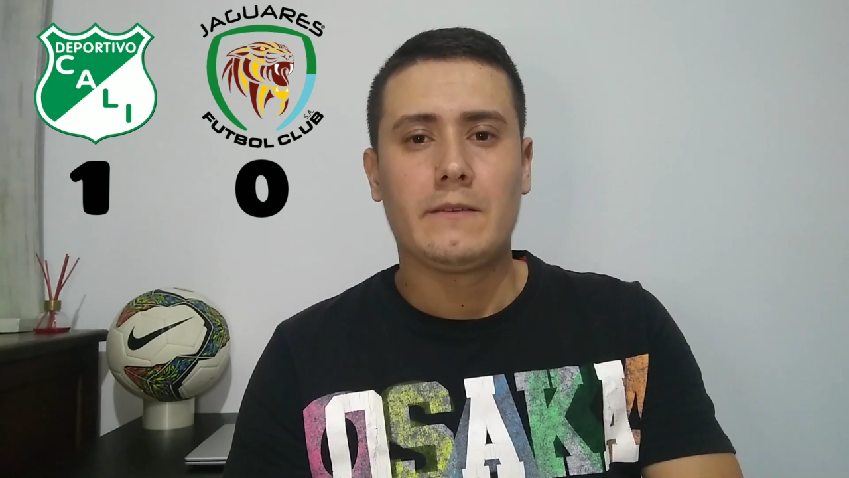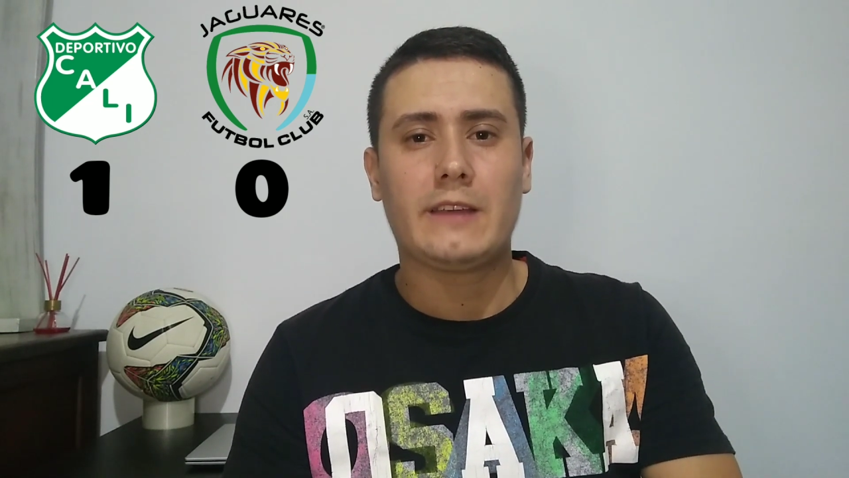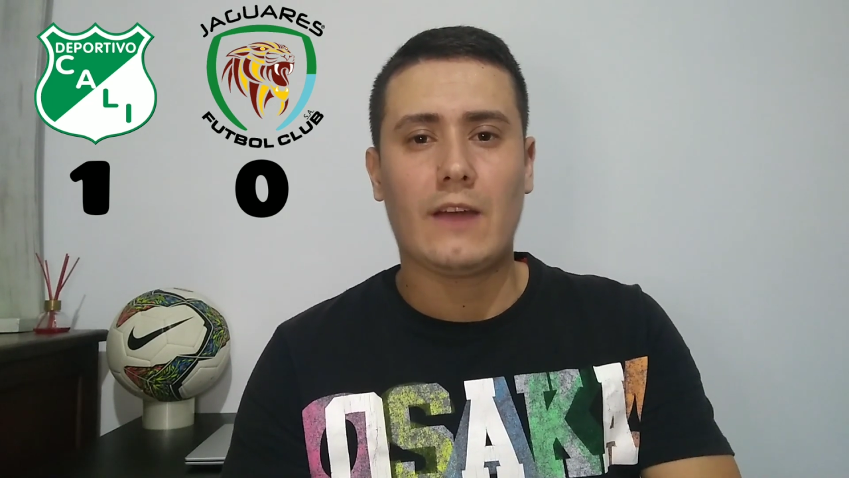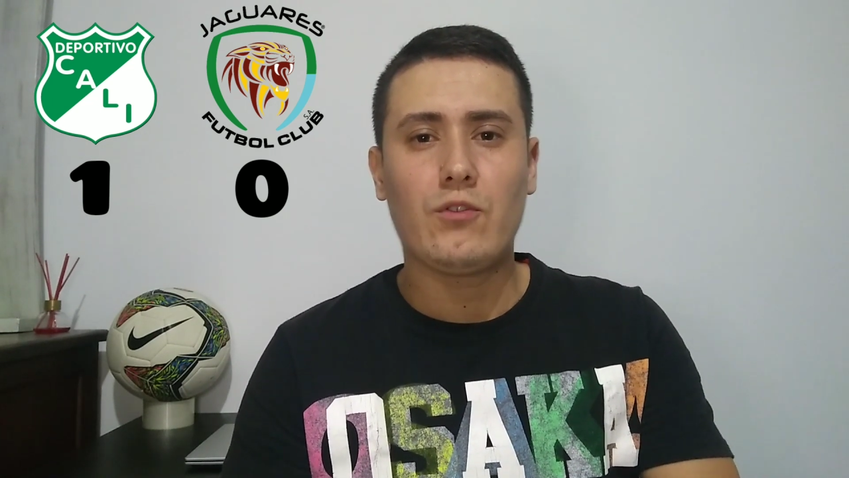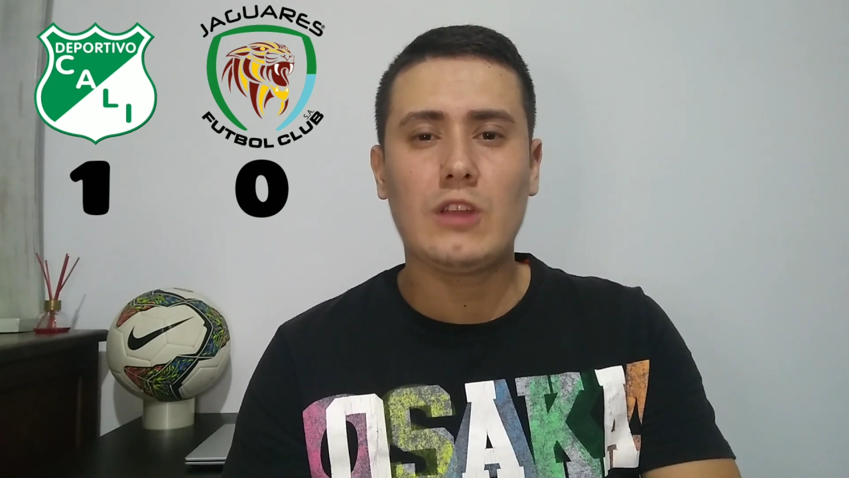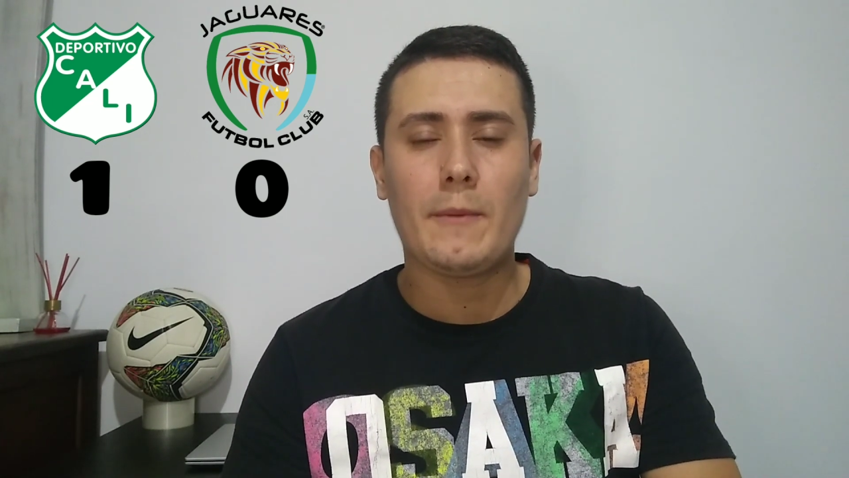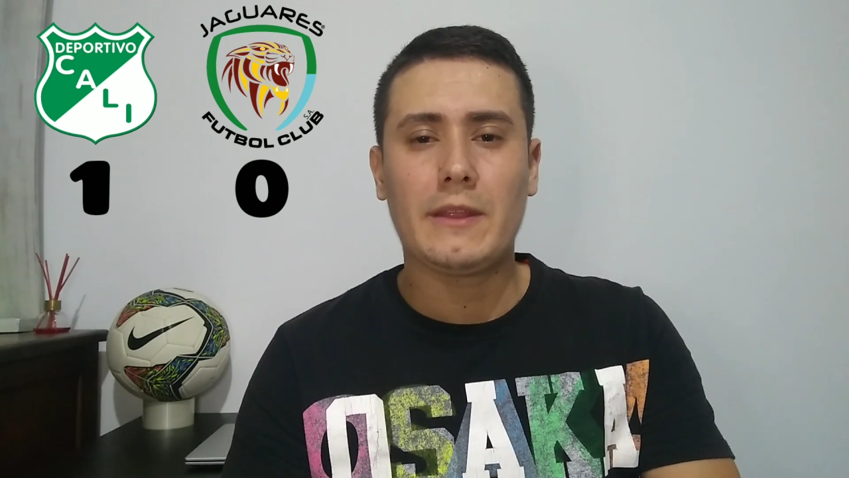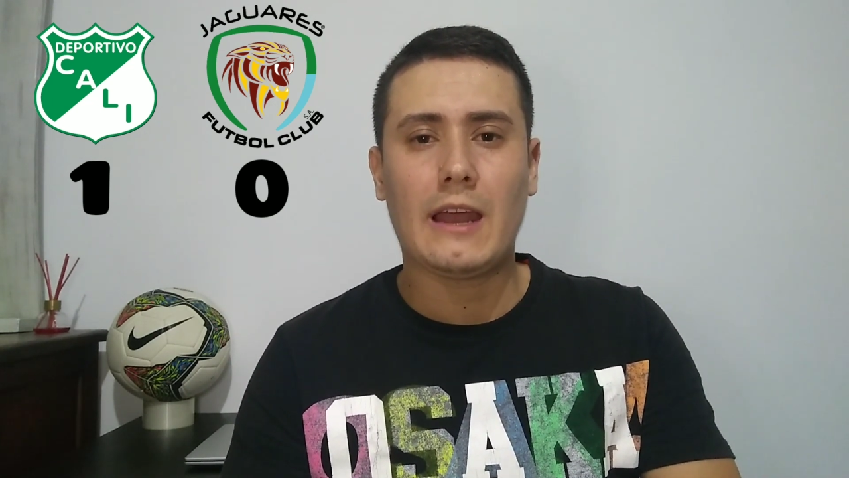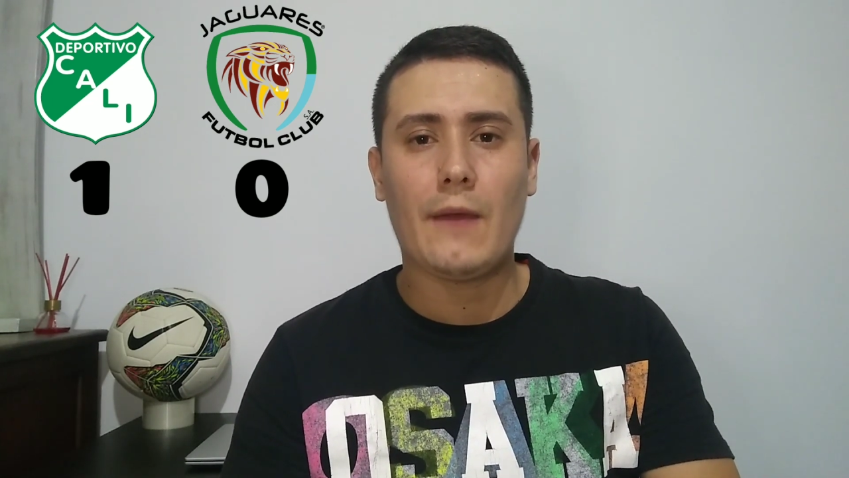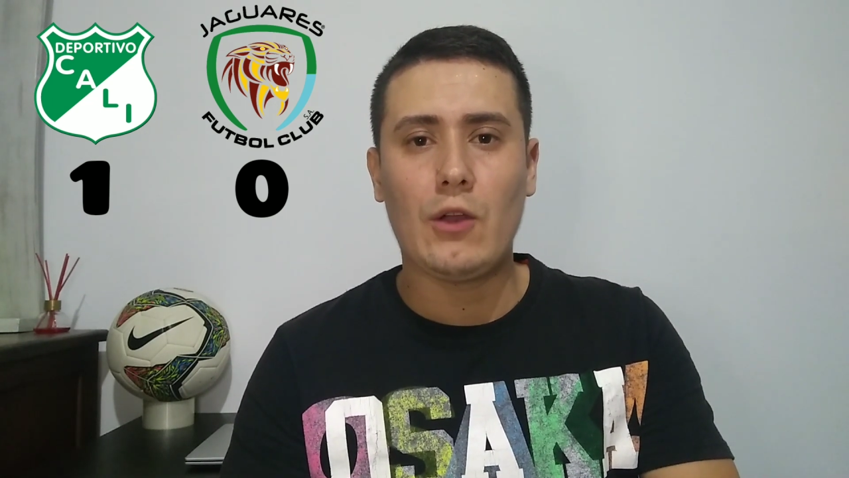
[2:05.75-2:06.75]
será
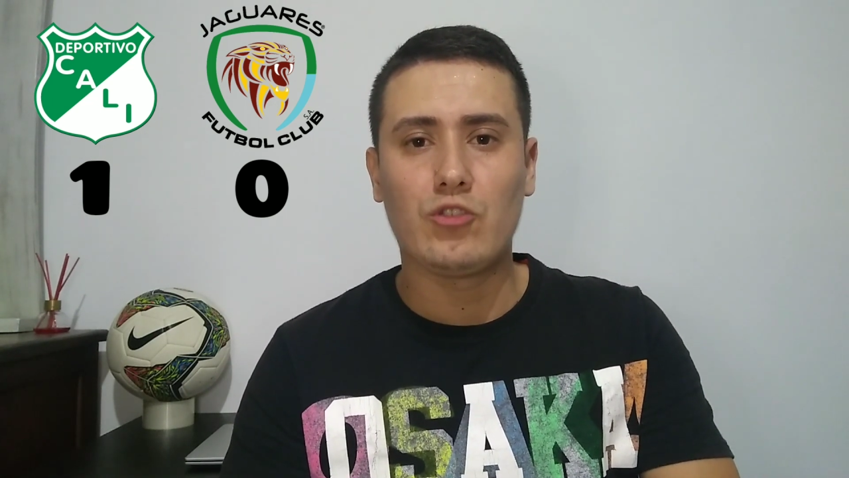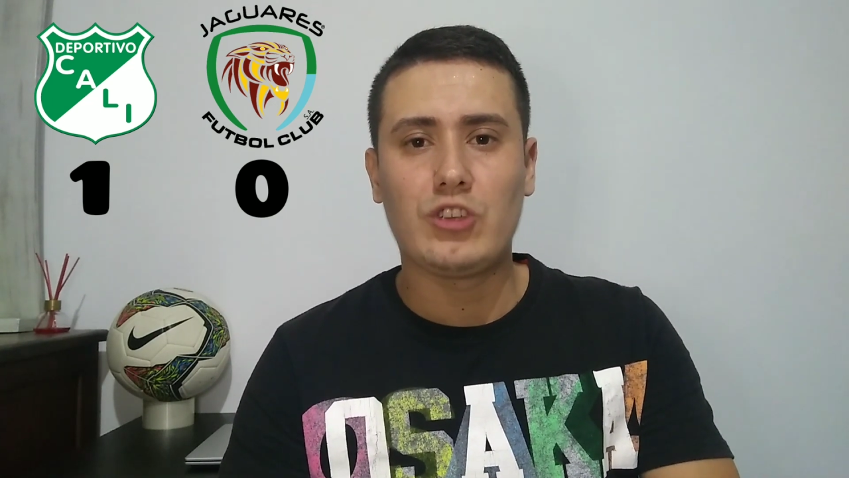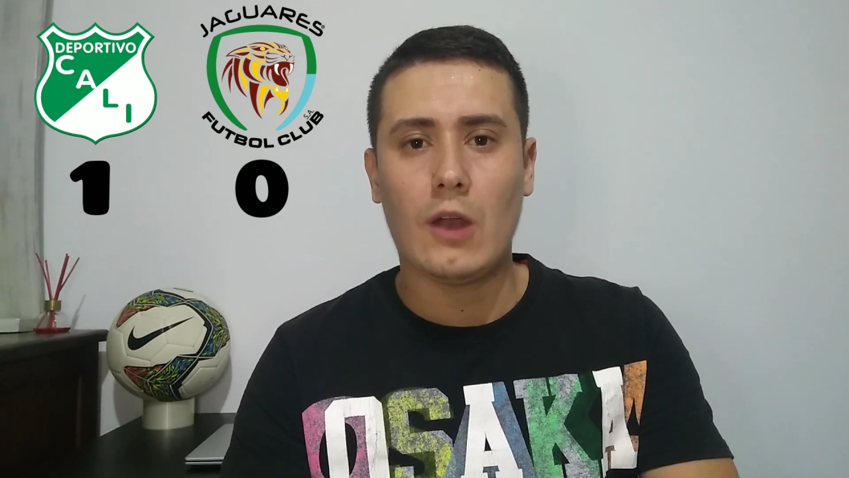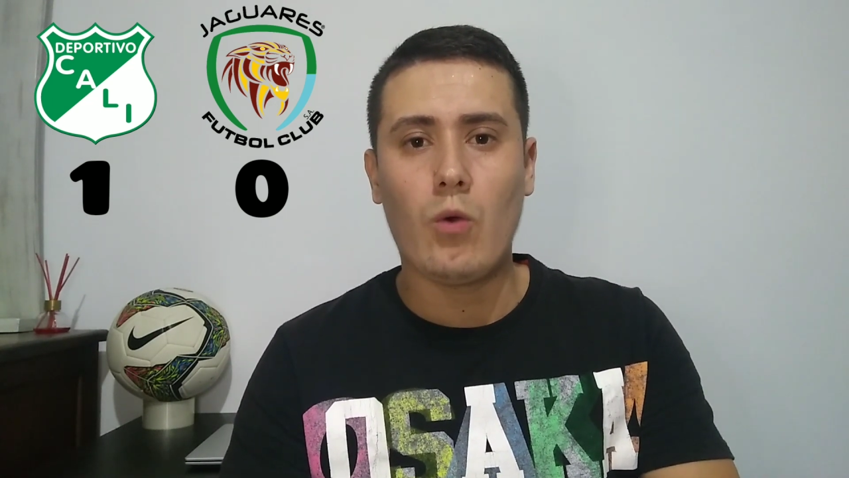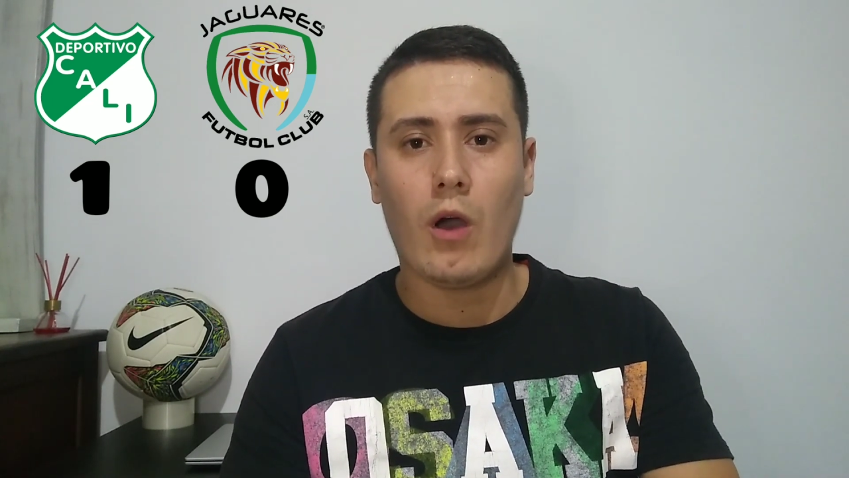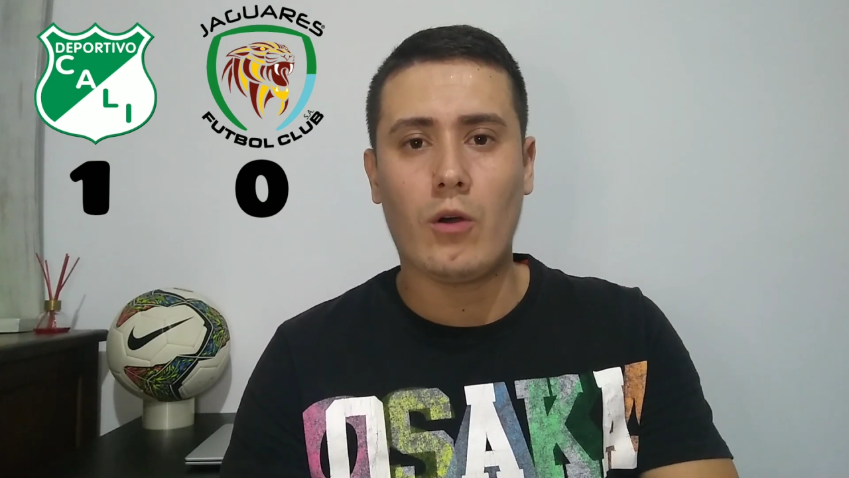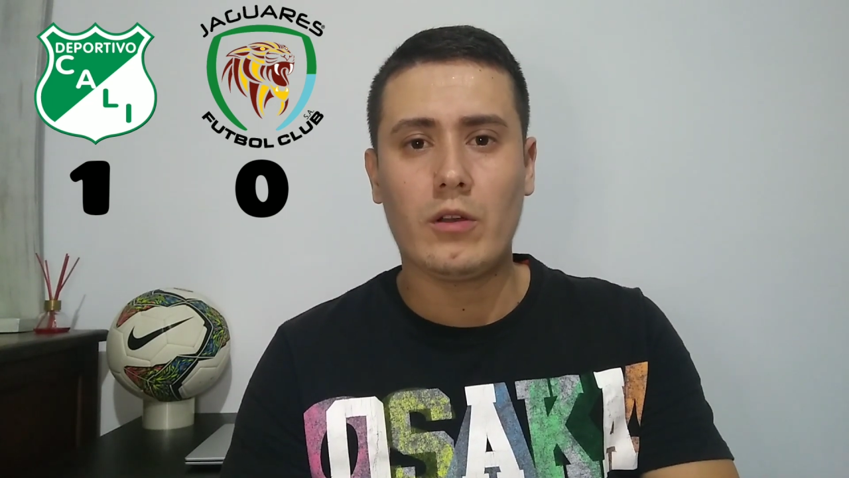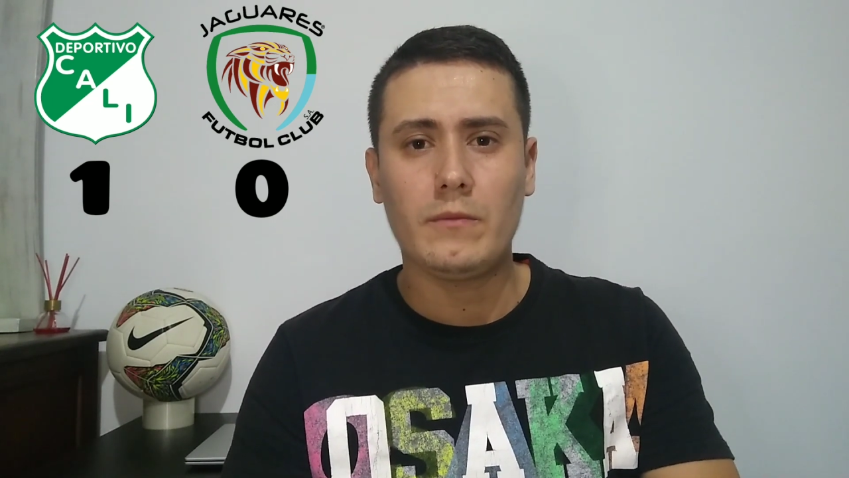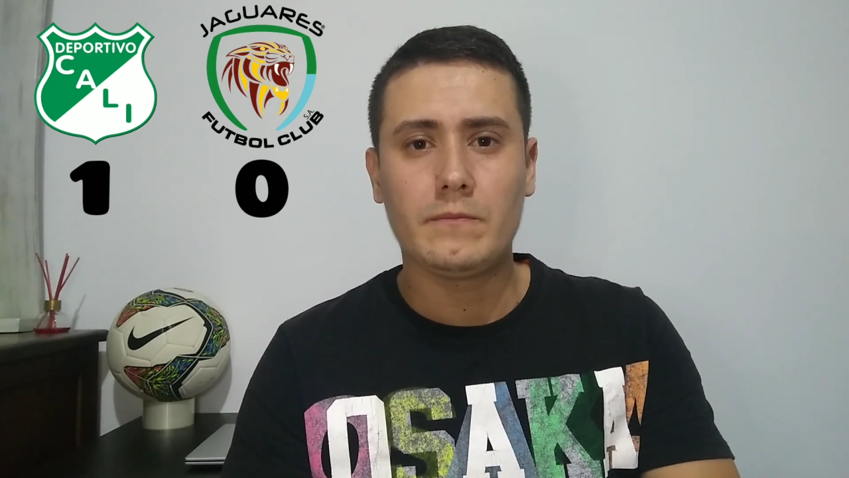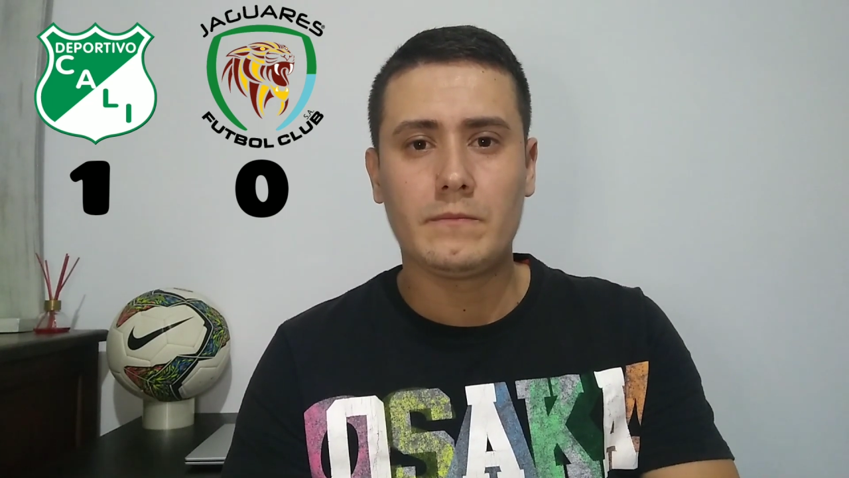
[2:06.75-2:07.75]
fundamental la velocidad del
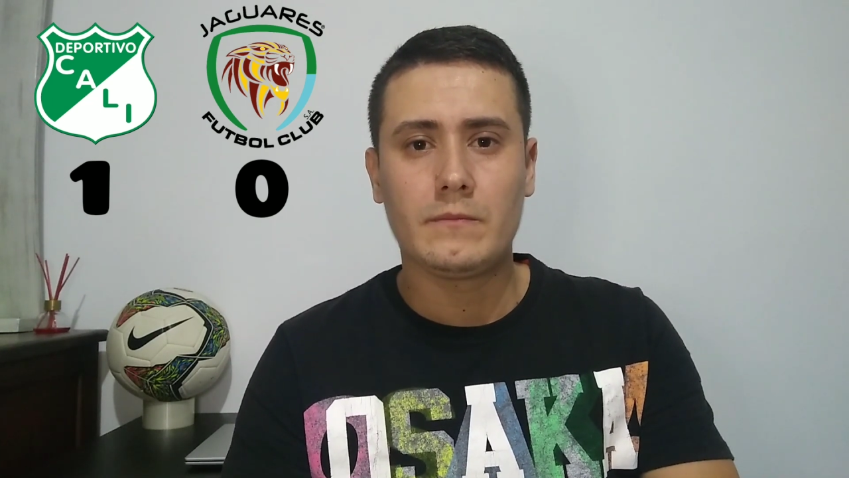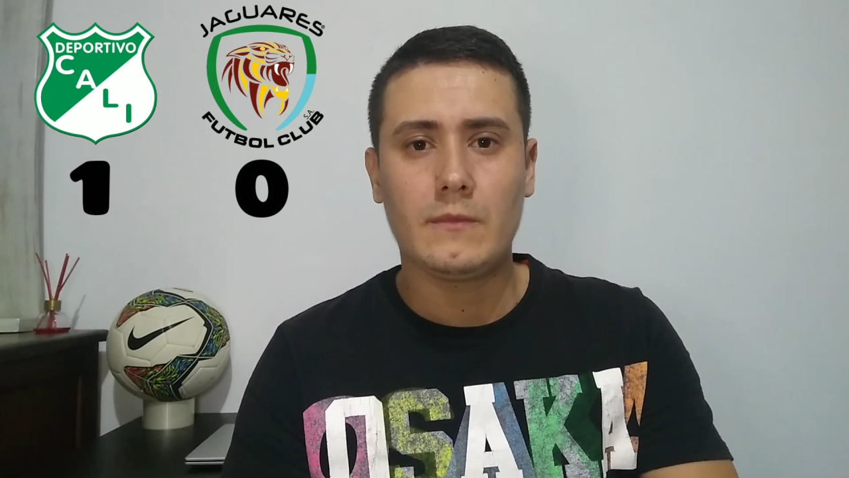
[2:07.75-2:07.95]
jugador